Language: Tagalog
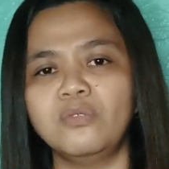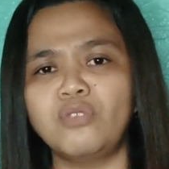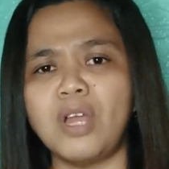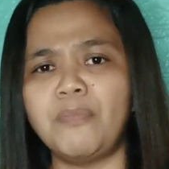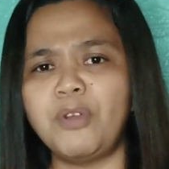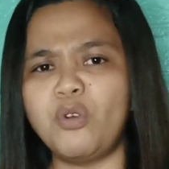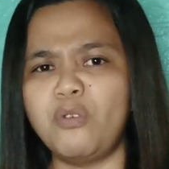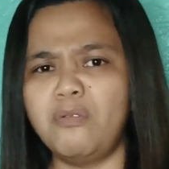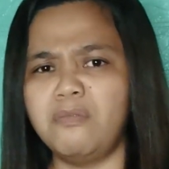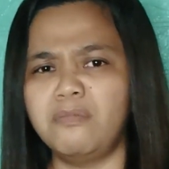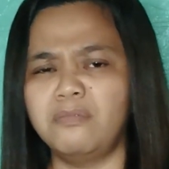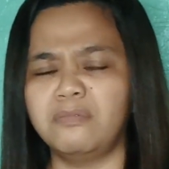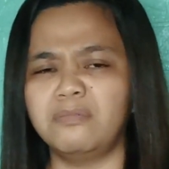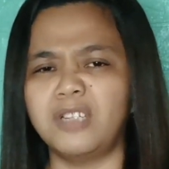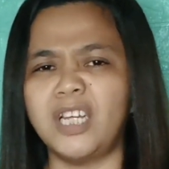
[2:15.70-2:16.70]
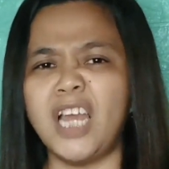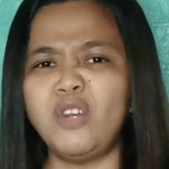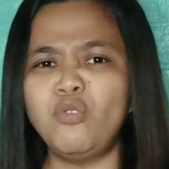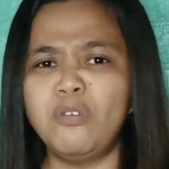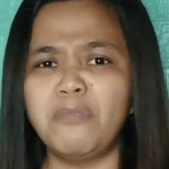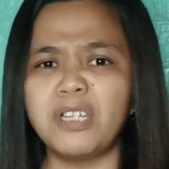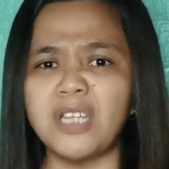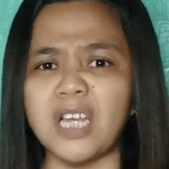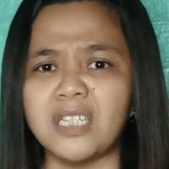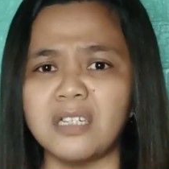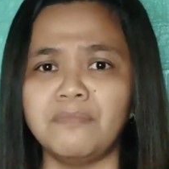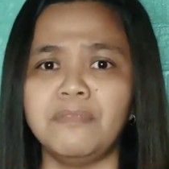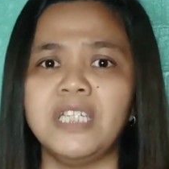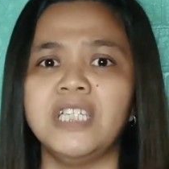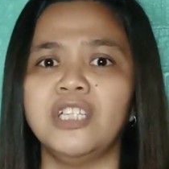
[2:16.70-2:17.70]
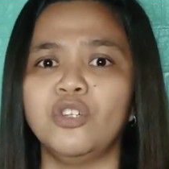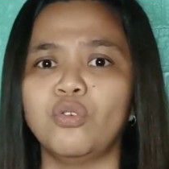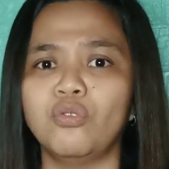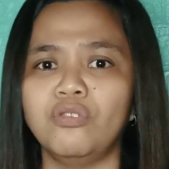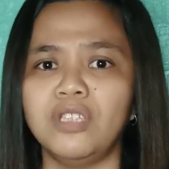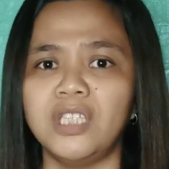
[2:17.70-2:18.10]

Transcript: So, sabi ko, ano naman sasabihin ko?